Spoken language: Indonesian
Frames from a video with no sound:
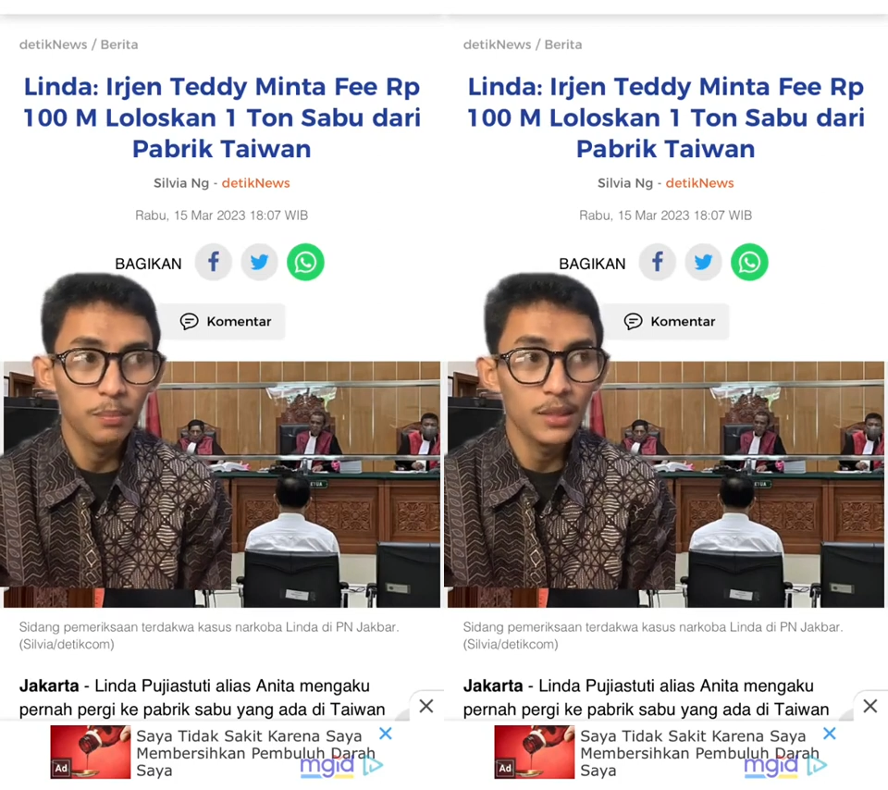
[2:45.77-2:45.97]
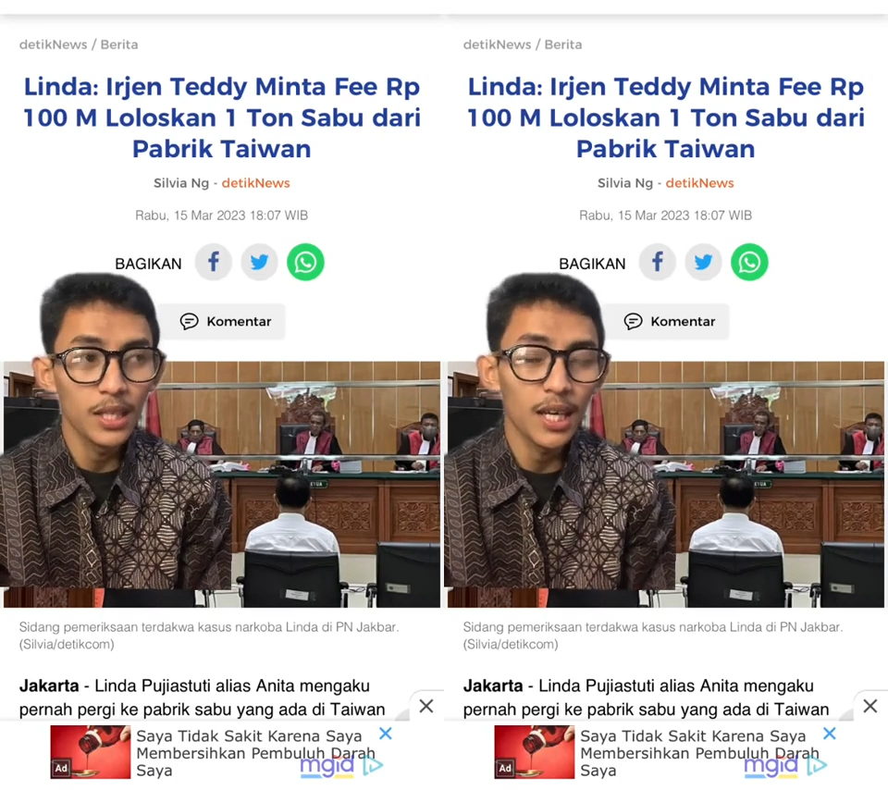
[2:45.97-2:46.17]

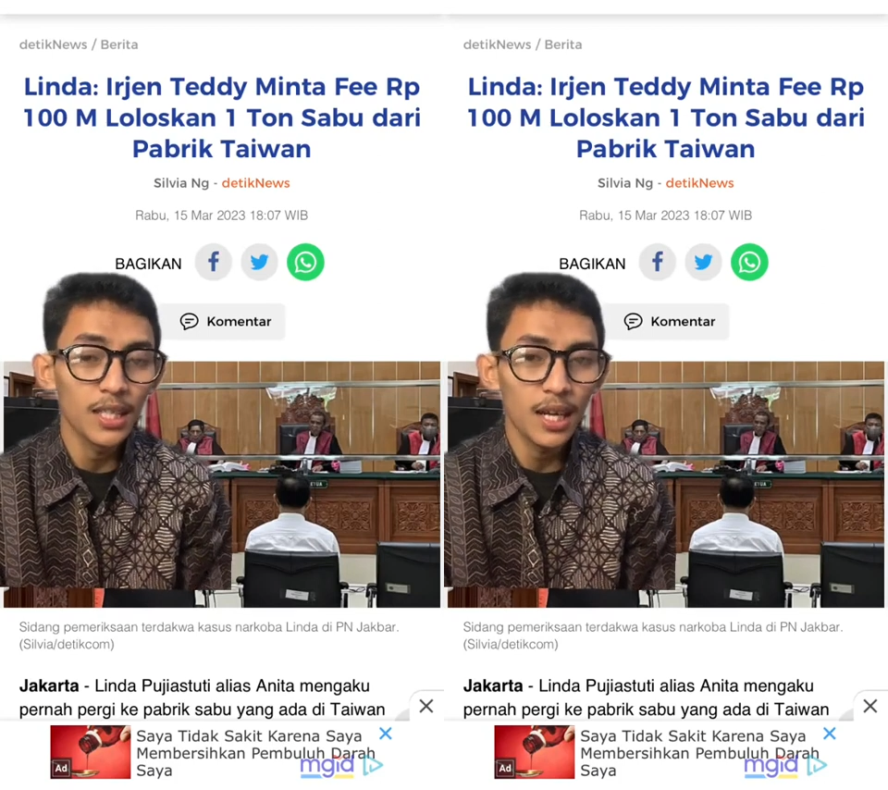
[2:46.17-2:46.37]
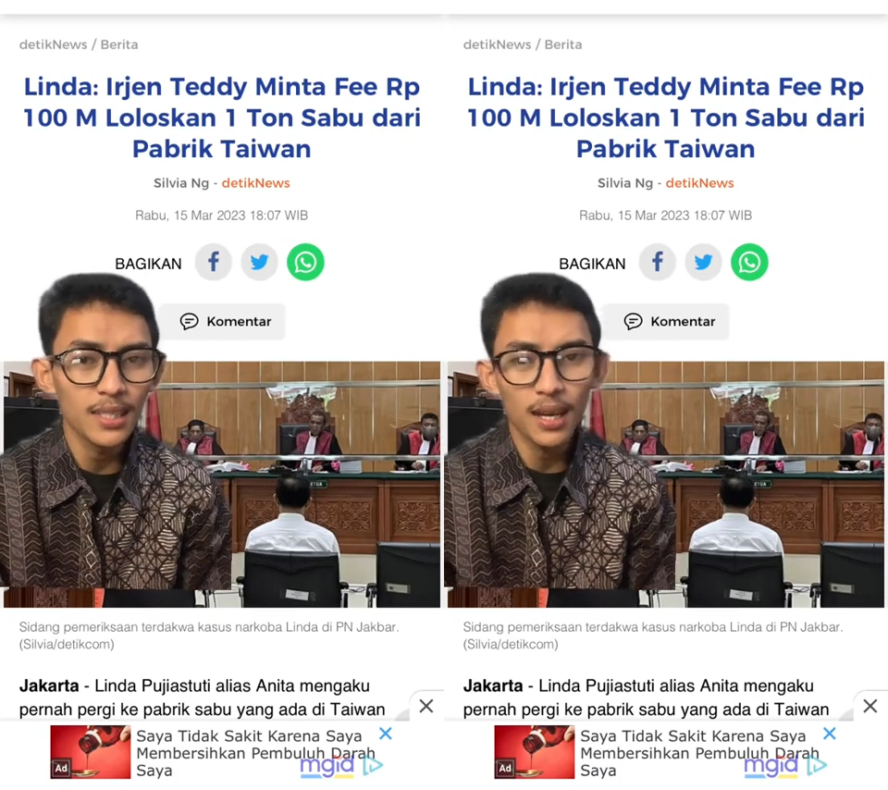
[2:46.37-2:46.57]

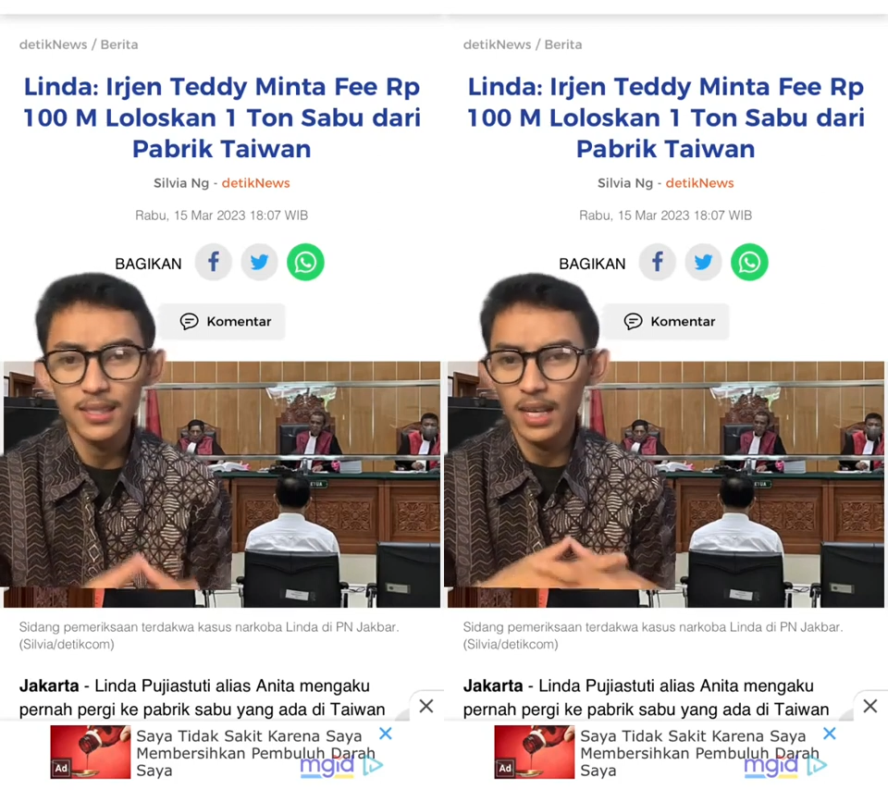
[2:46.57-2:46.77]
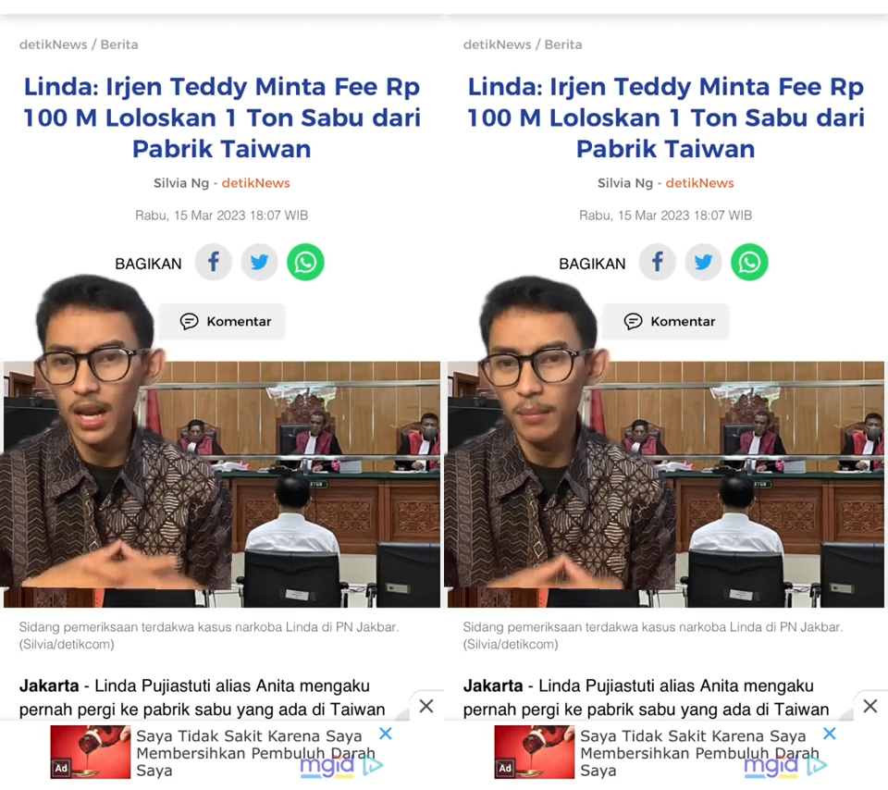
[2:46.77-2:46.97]
penyidikannya lancar
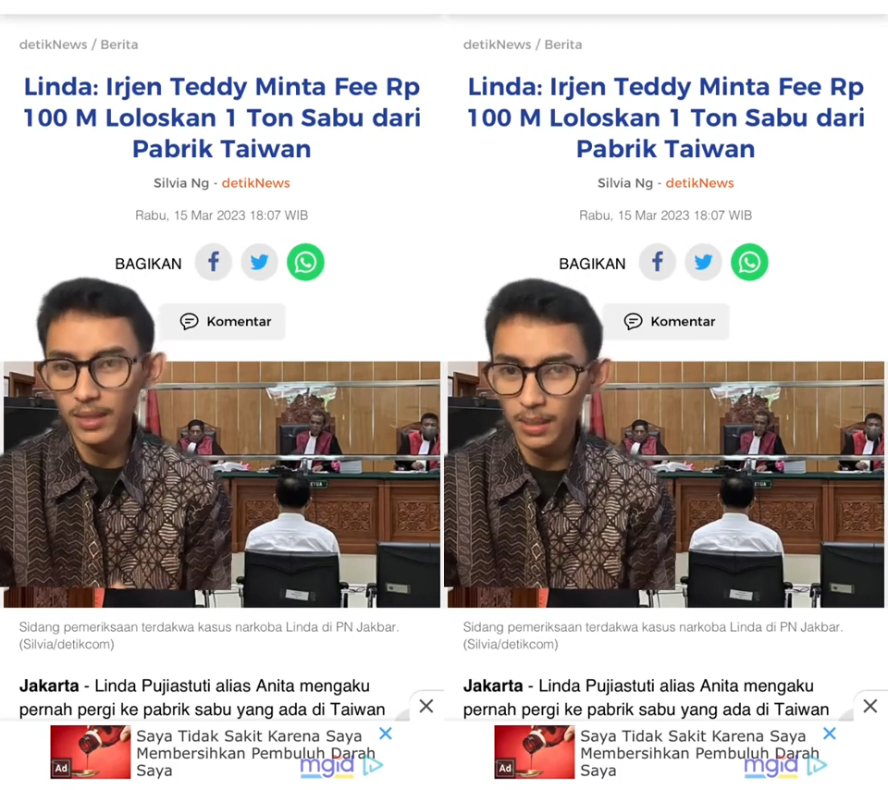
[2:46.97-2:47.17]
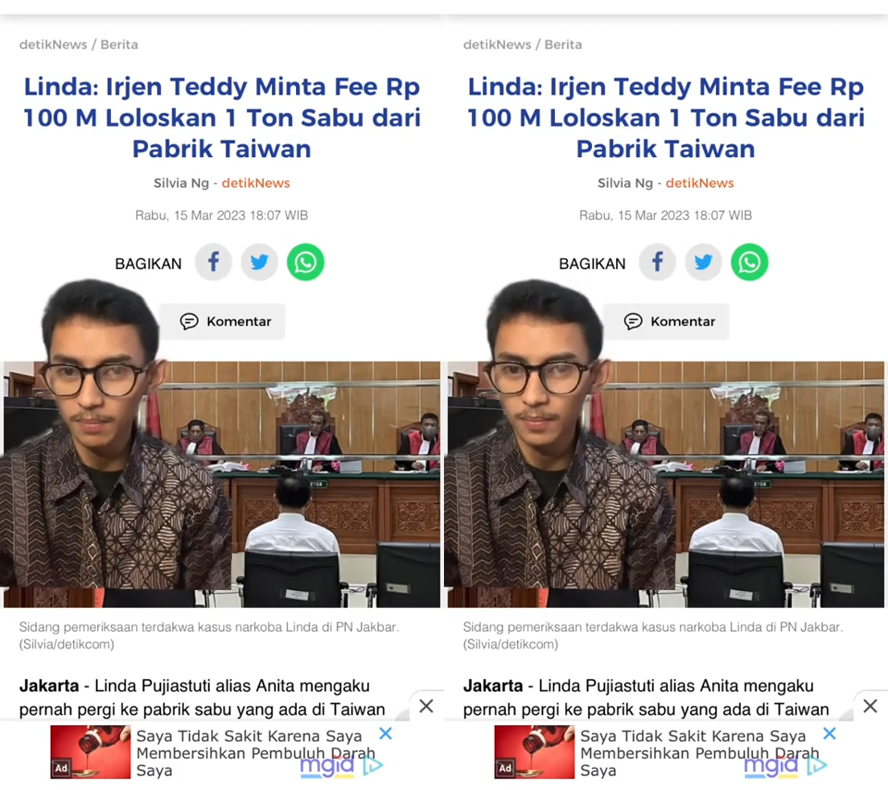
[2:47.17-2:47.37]
dan segala
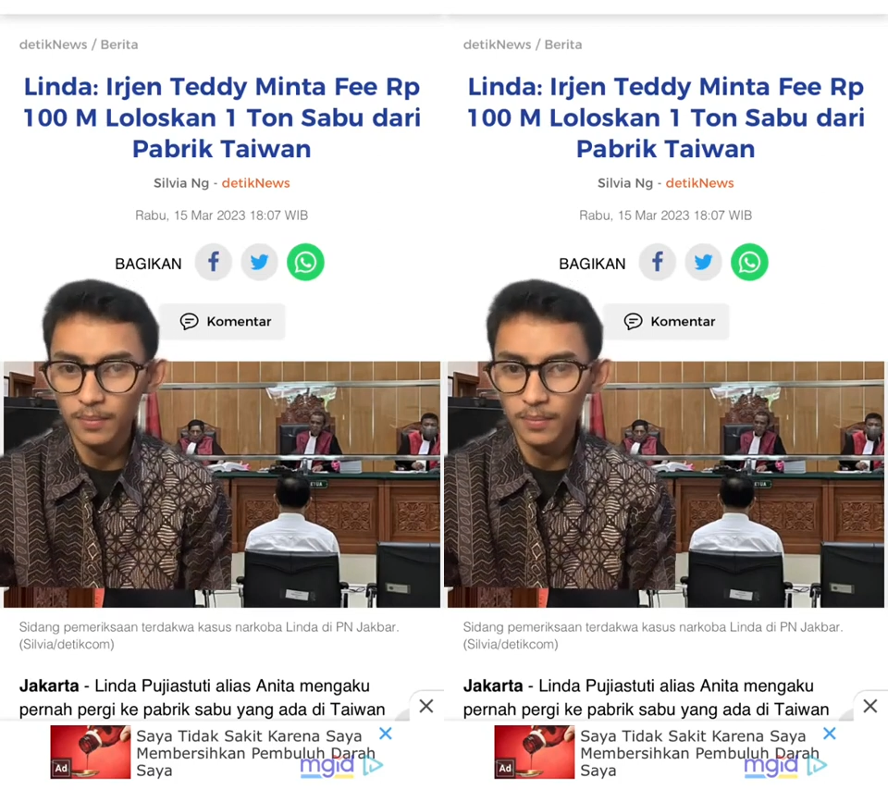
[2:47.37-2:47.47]
macam.